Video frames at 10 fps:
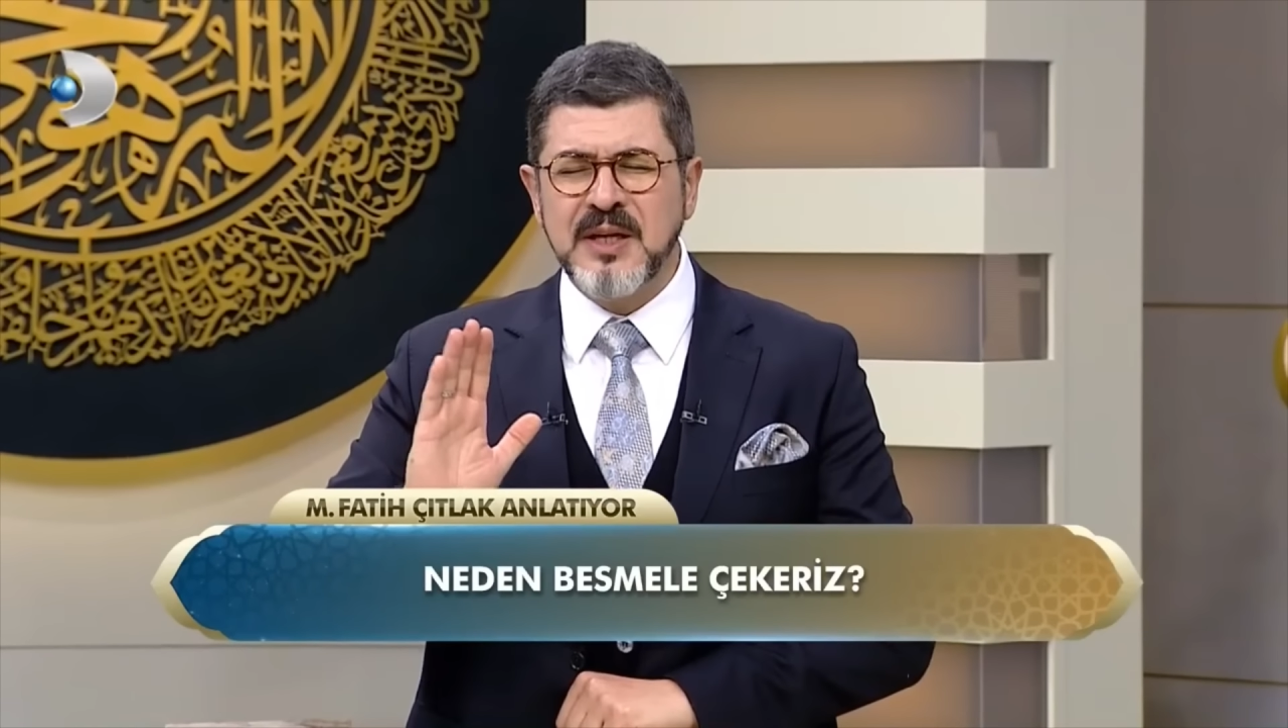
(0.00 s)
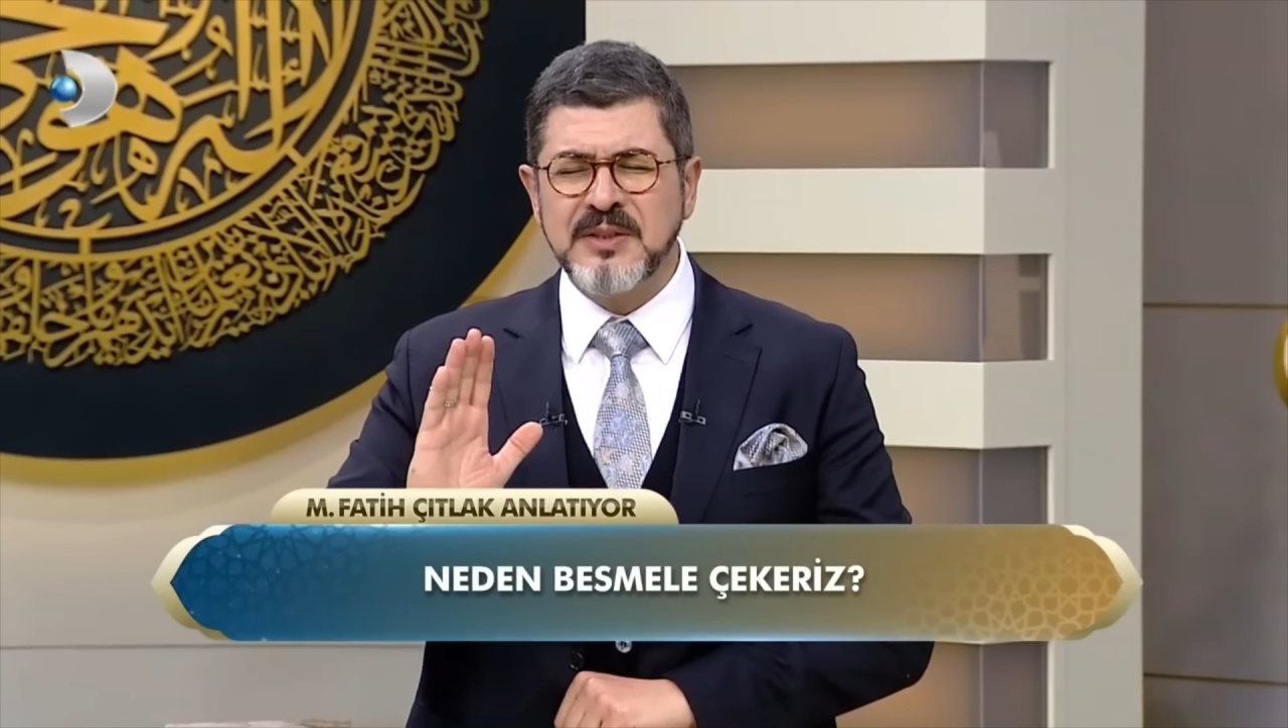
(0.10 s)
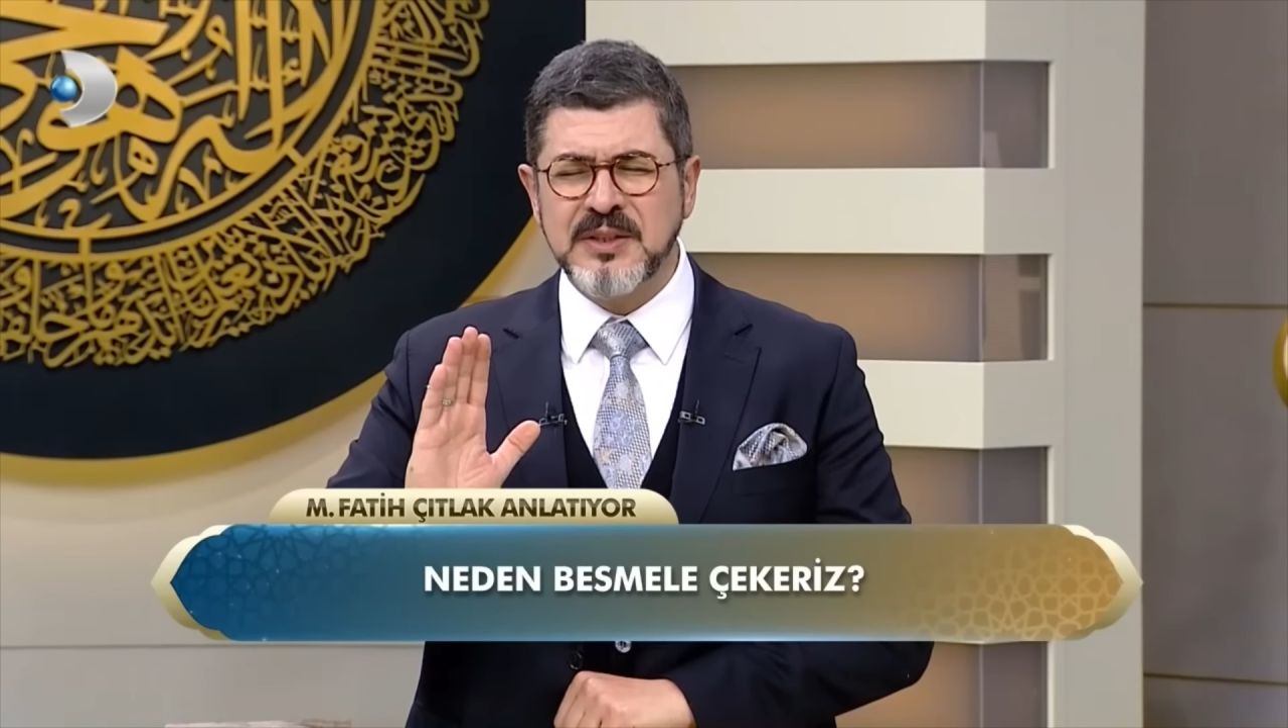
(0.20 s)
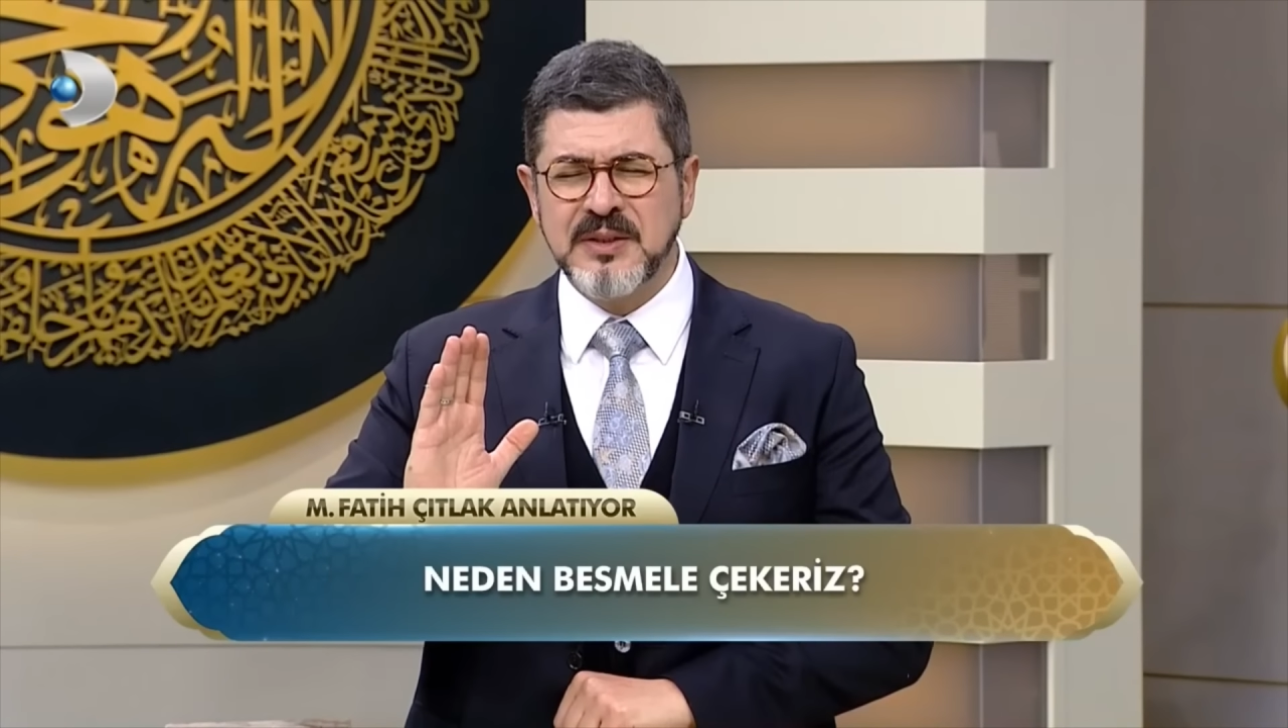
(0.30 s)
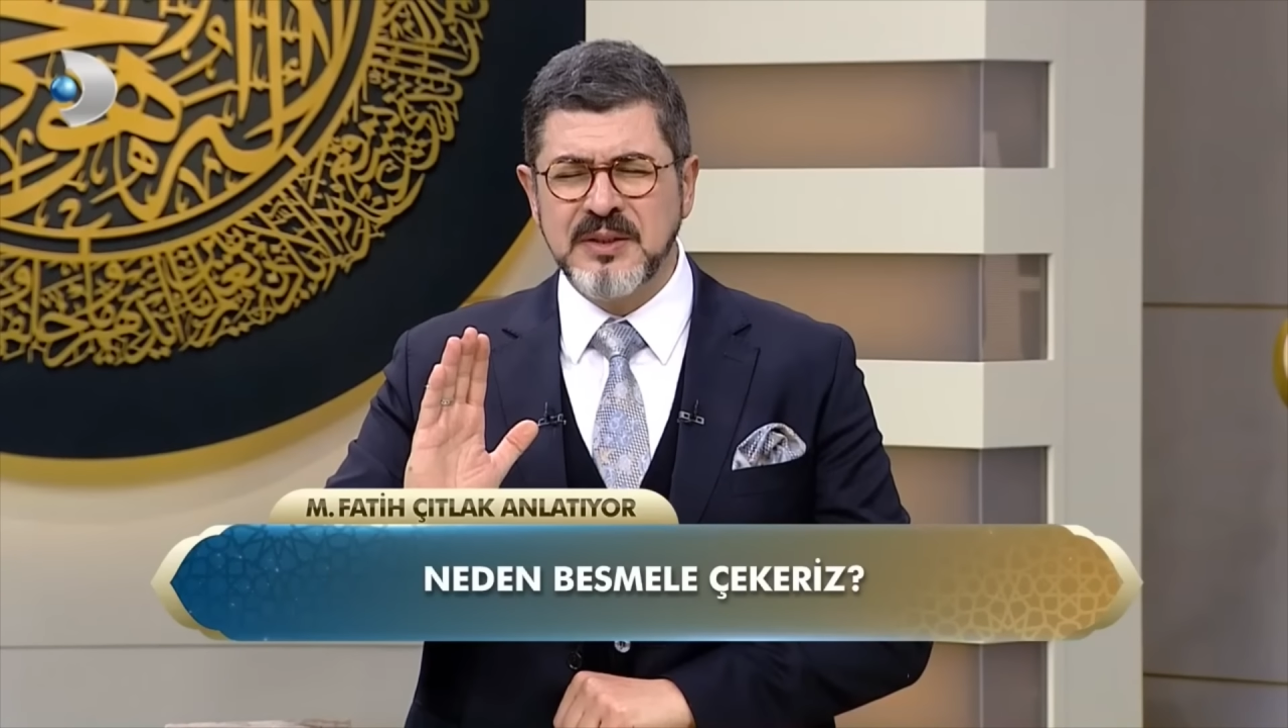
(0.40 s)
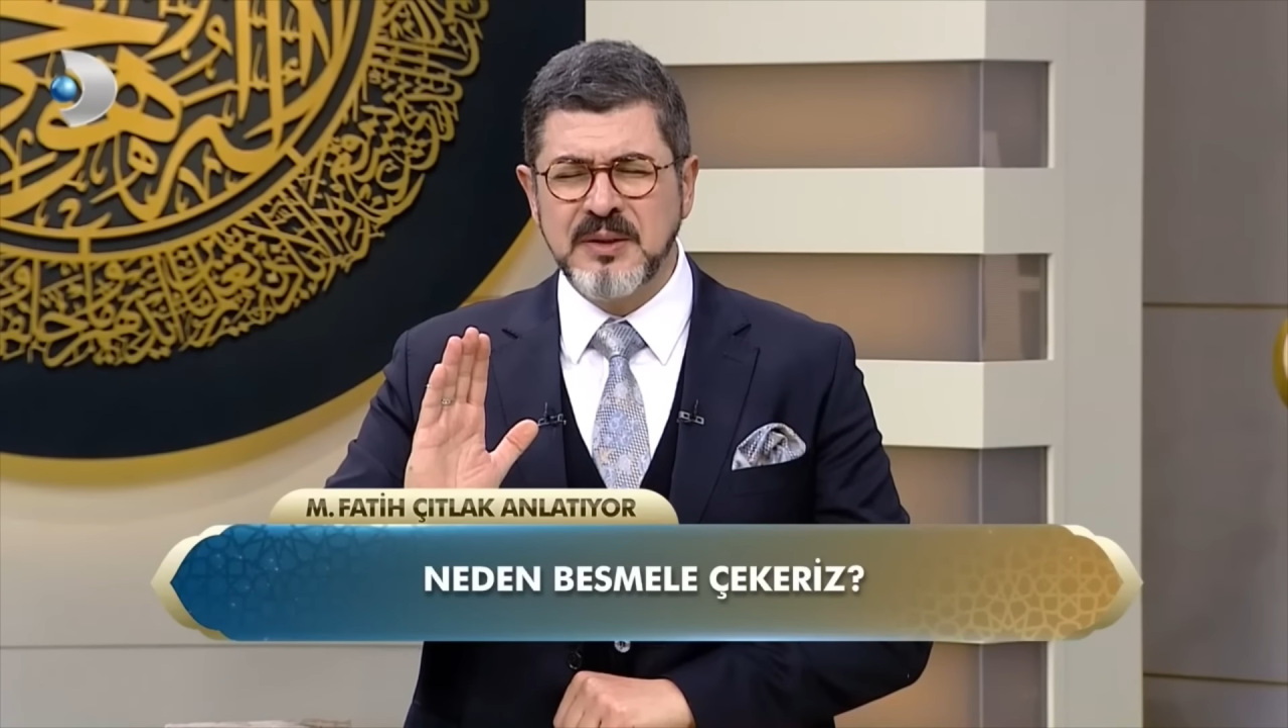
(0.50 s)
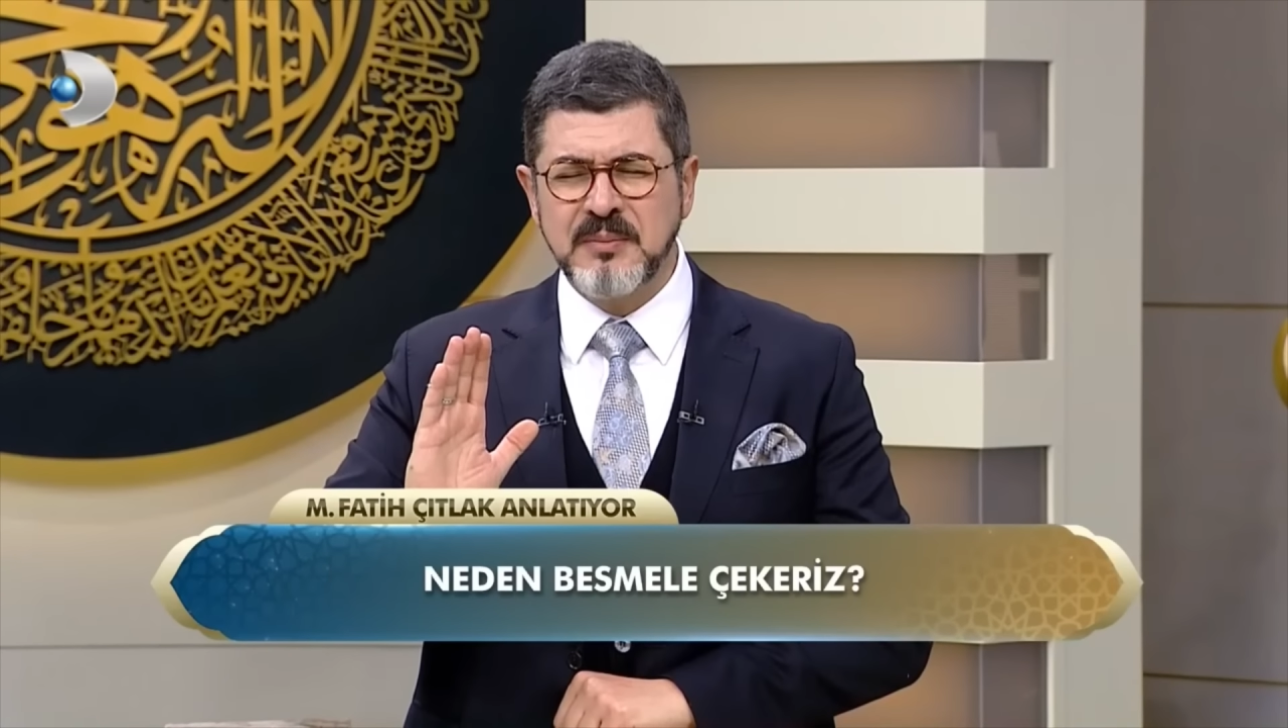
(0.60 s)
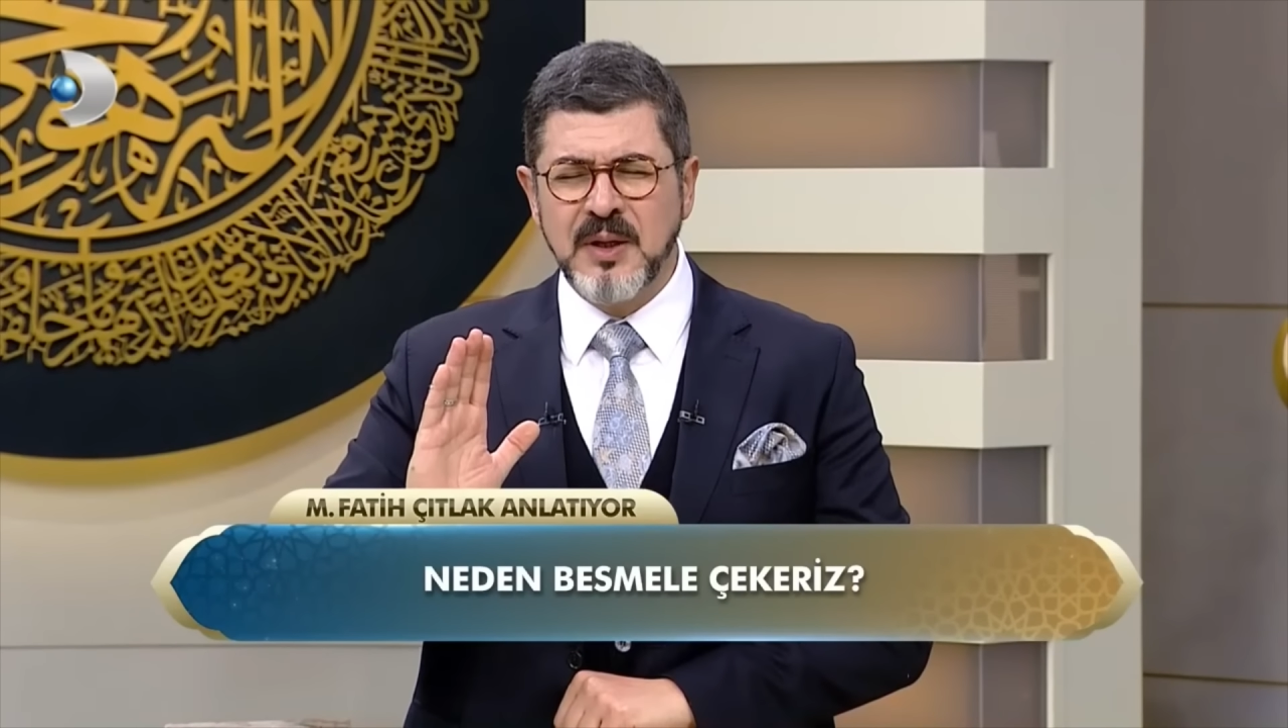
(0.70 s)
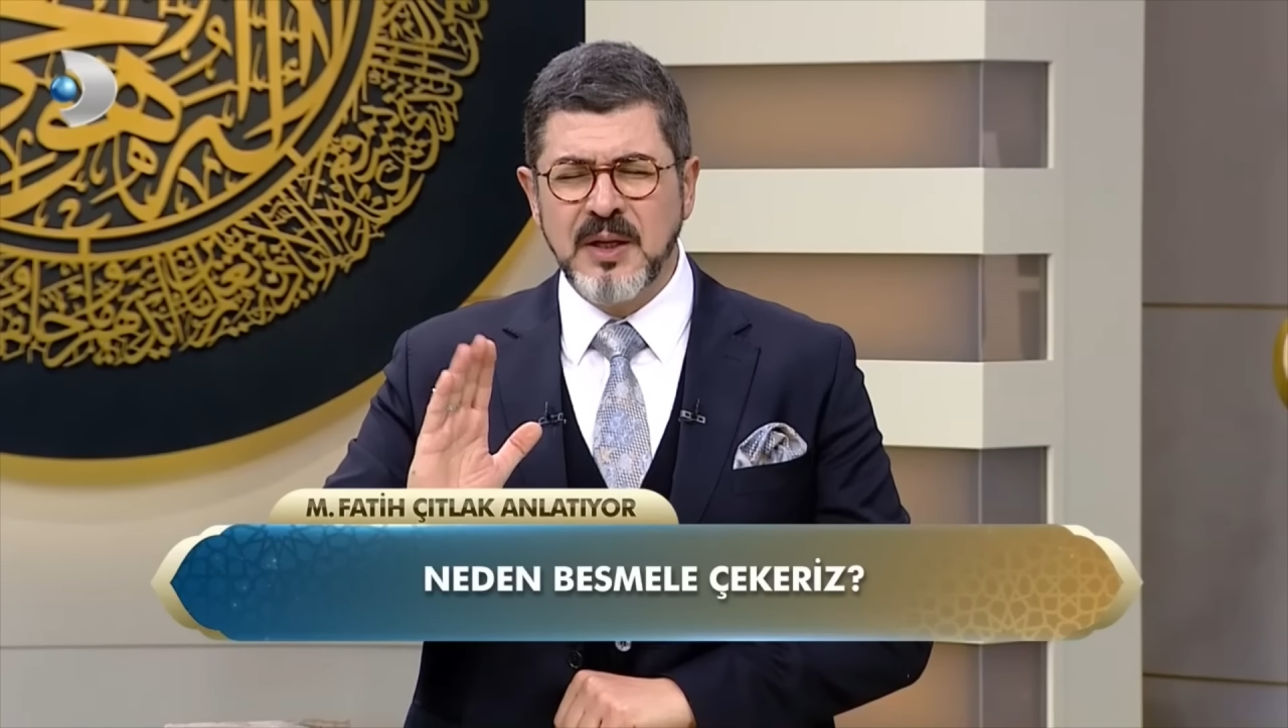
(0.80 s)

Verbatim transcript: sığınırım.